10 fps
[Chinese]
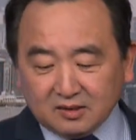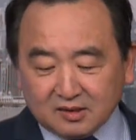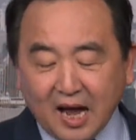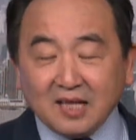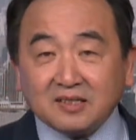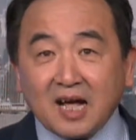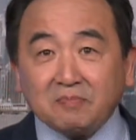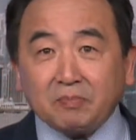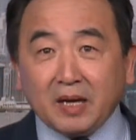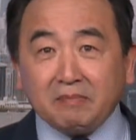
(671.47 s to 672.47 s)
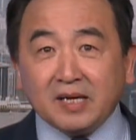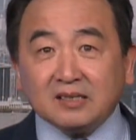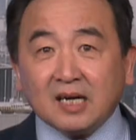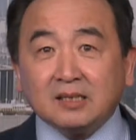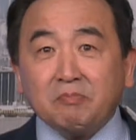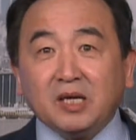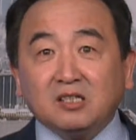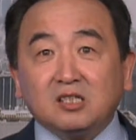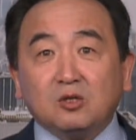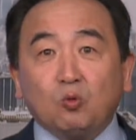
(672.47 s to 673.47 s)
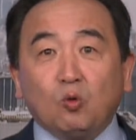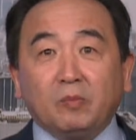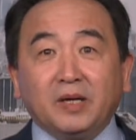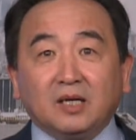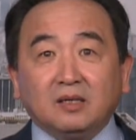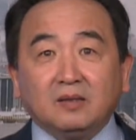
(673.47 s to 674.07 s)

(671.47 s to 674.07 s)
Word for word: 他但偏偏他的命是火命。